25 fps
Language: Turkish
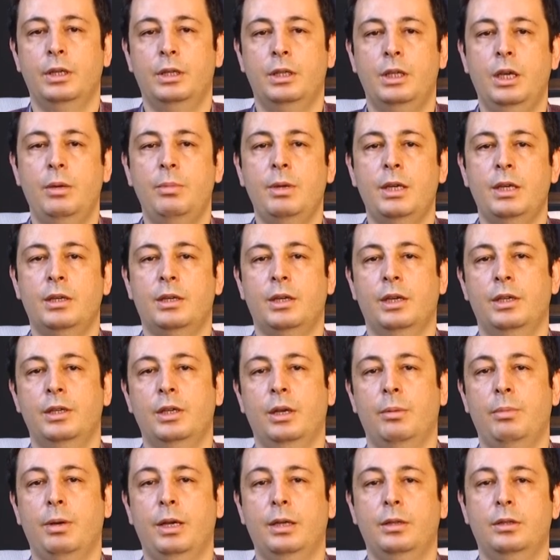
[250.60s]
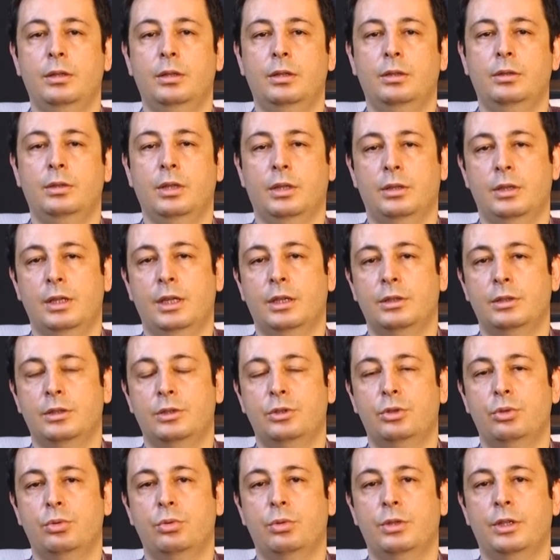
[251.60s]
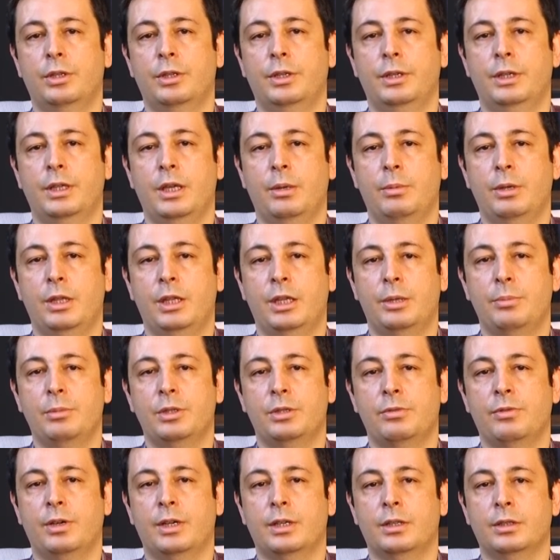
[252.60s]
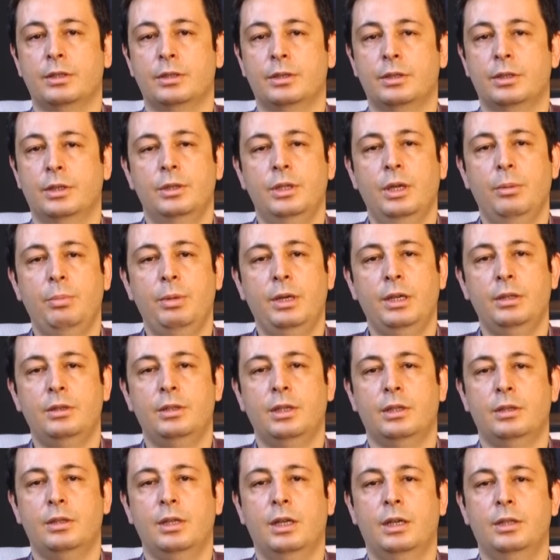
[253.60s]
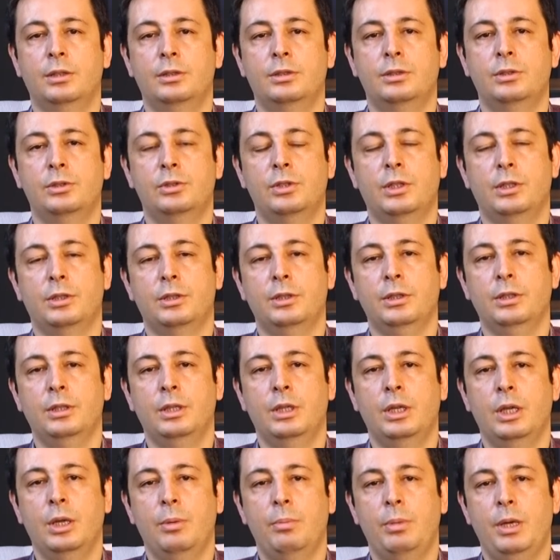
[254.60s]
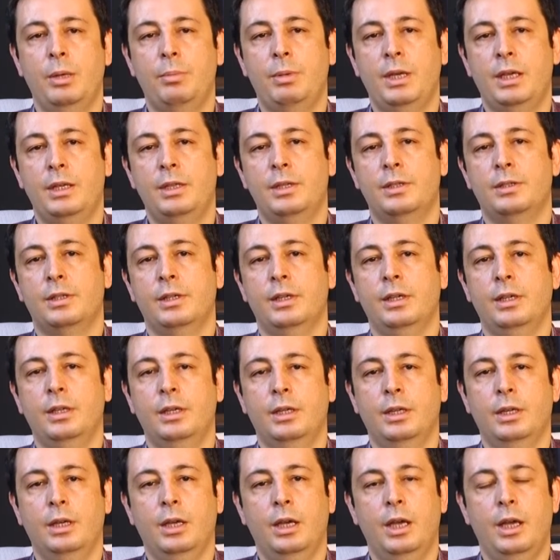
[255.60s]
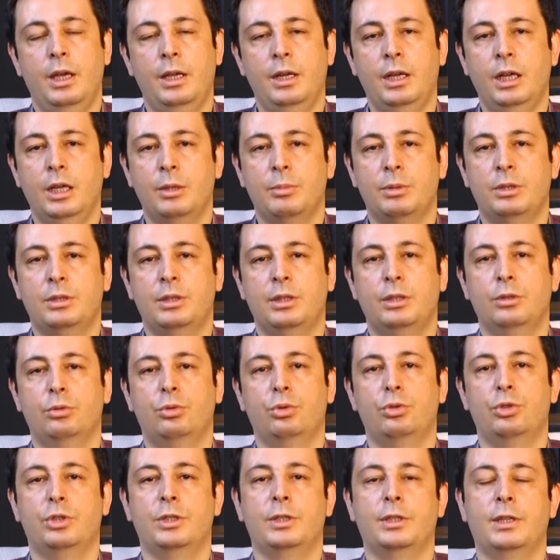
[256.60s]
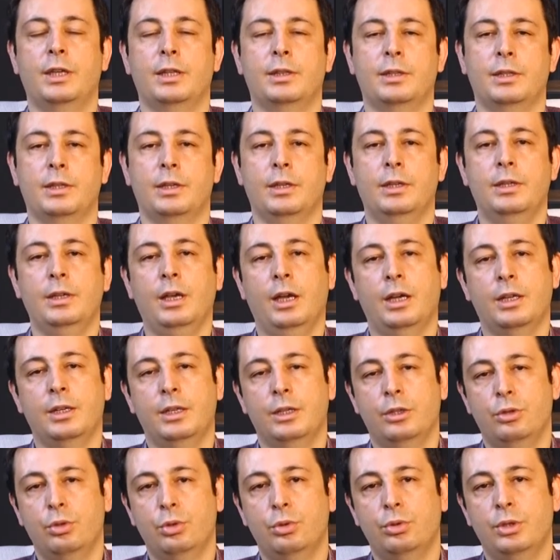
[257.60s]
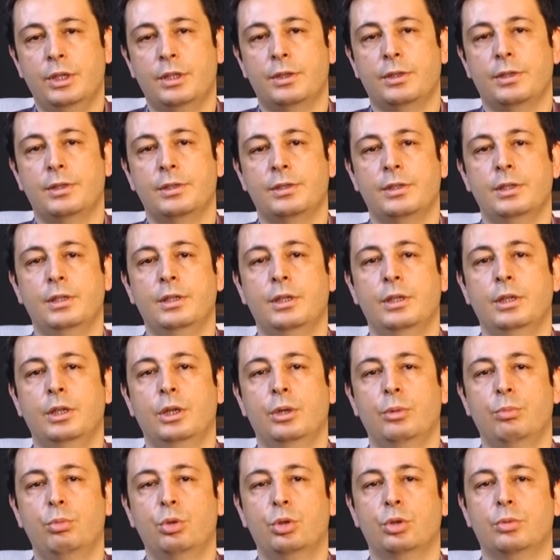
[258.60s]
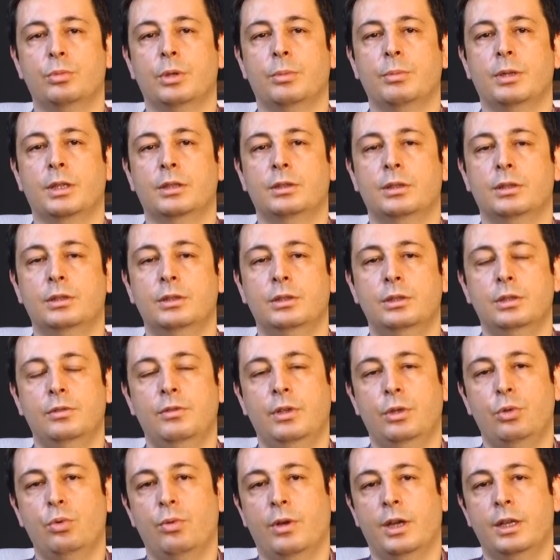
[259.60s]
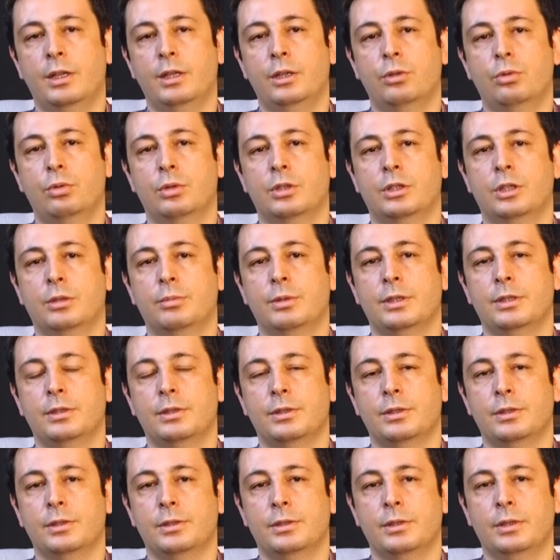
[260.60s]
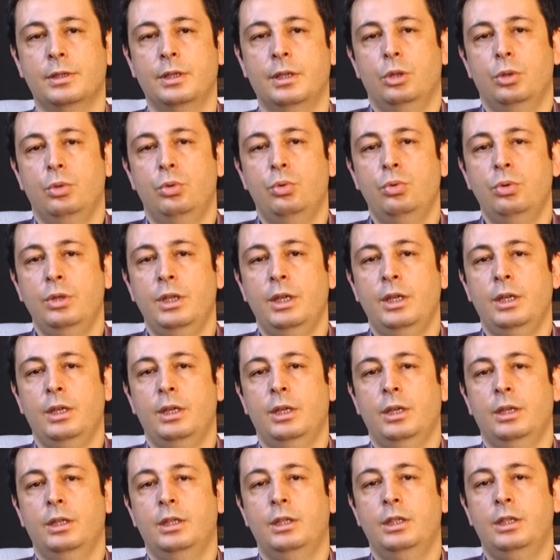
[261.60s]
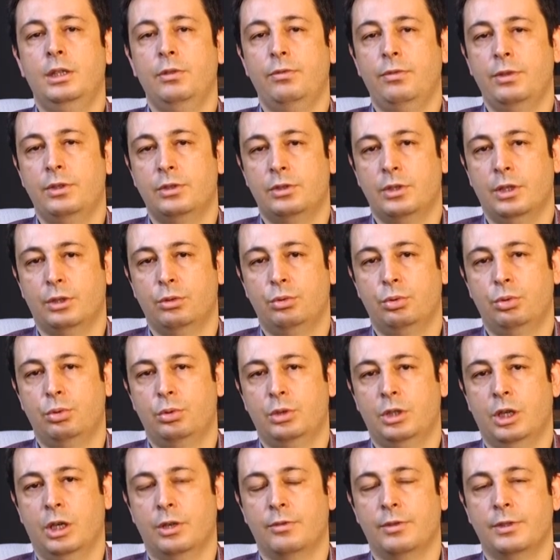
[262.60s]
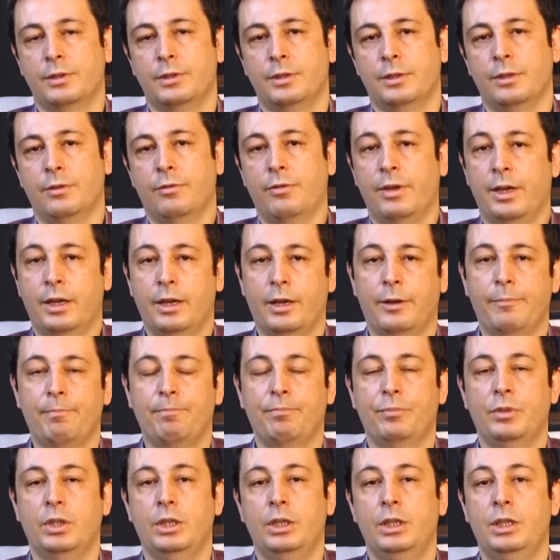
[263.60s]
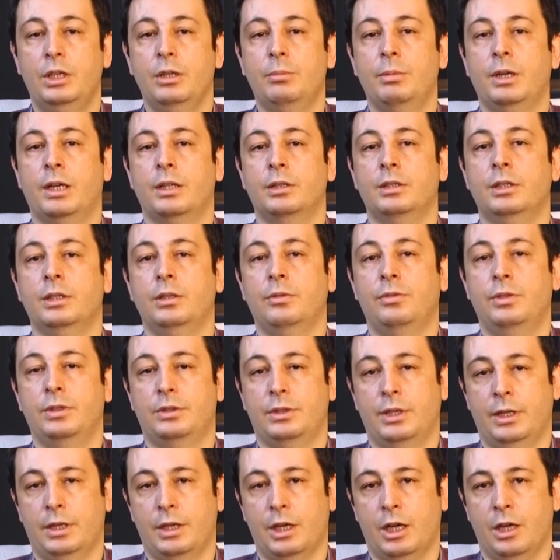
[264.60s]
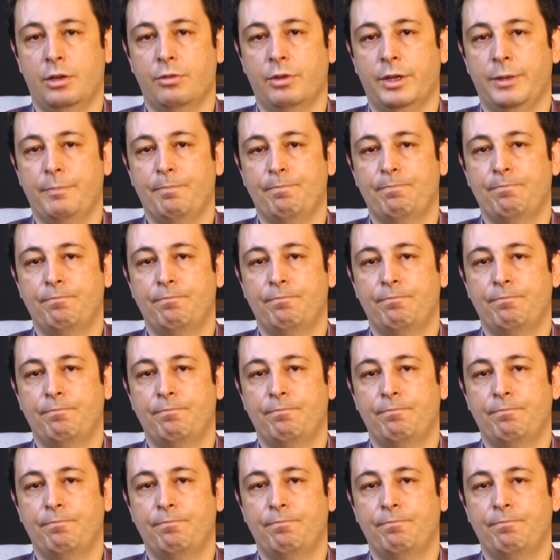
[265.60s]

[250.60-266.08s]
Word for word: Gebeyken yapay tatlandırıcı kullanan gebelerimiz vardır. Yapay tatlandırıcıların bebeğinize herhangi bir teratojenik etki yani kötü etkisi bulunmamaktadır ve güvenle kullanabilirsiniz. Günde 2 fincan Türk kahvesi veya 2 bardak fitre kahve